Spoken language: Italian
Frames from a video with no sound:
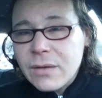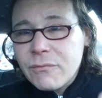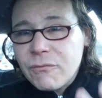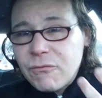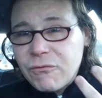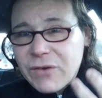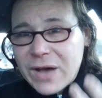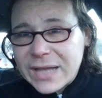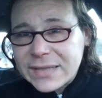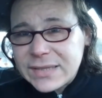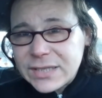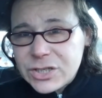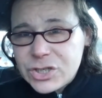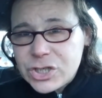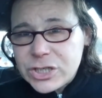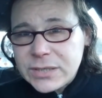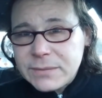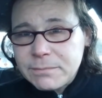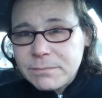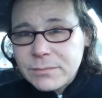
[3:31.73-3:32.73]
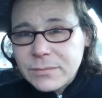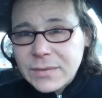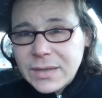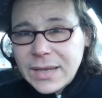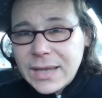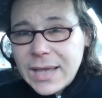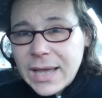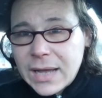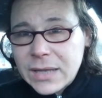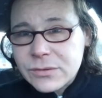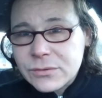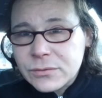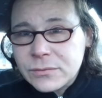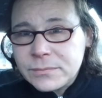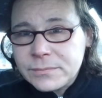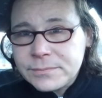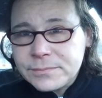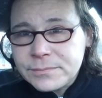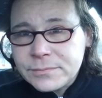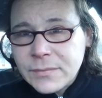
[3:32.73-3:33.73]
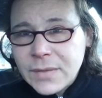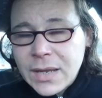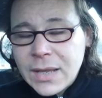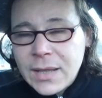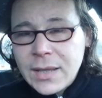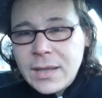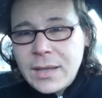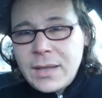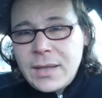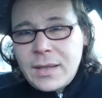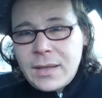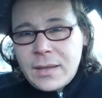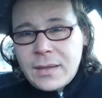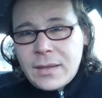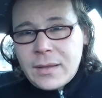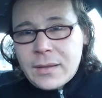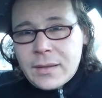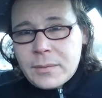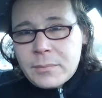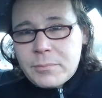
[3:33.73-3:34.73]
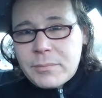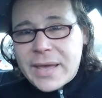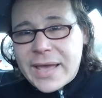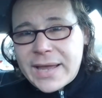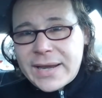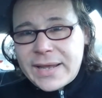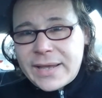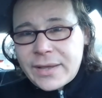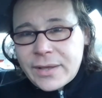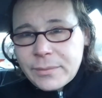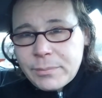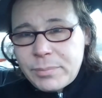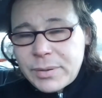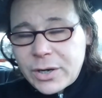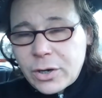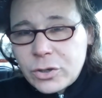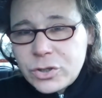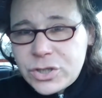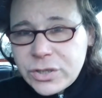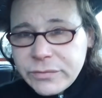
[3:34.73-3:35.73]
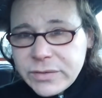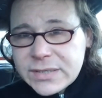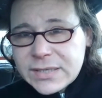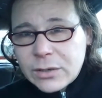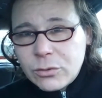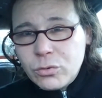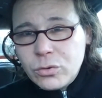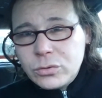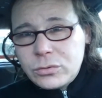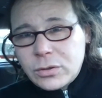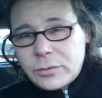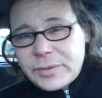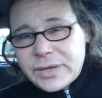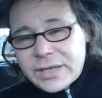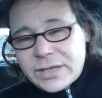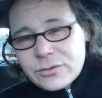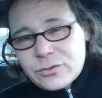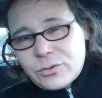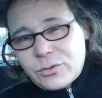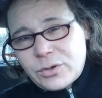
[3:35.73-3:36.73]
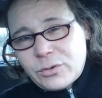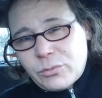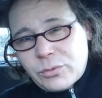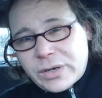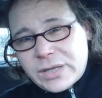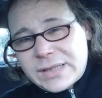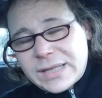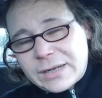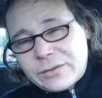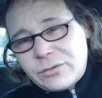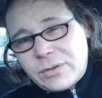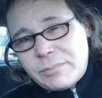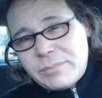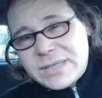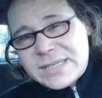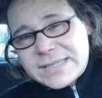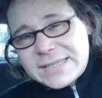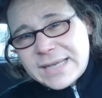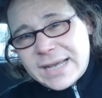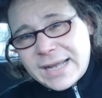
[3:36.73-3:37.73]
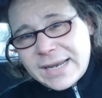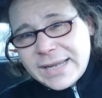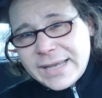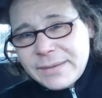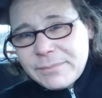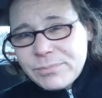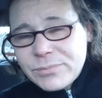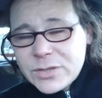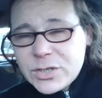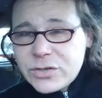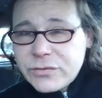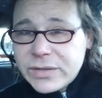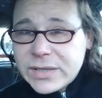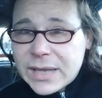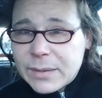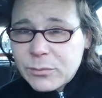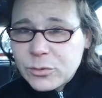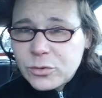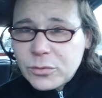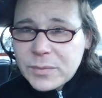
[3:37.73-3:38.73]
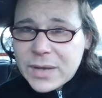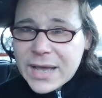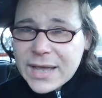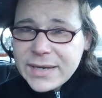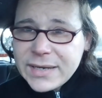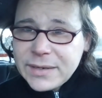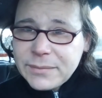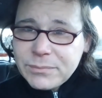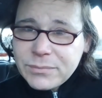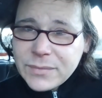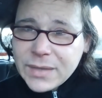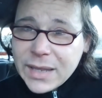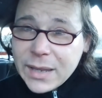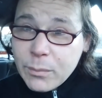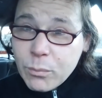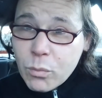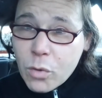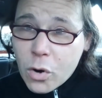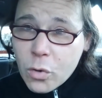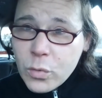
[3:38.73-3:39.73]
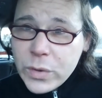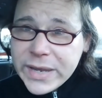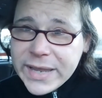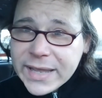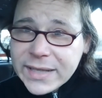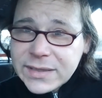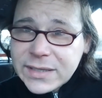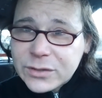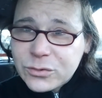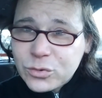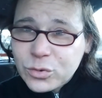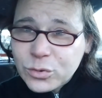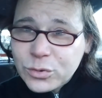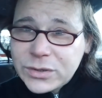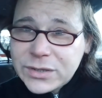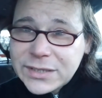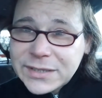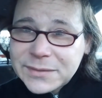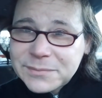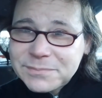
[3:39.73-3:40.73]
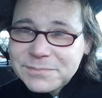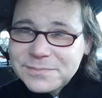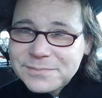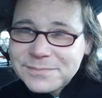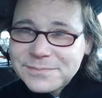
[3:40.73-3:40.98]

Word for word: Fateci caso. Bene, per oggi vi saluto perché sono in un ritardo abissale, ci vediamo domani e buon weekend a tutti.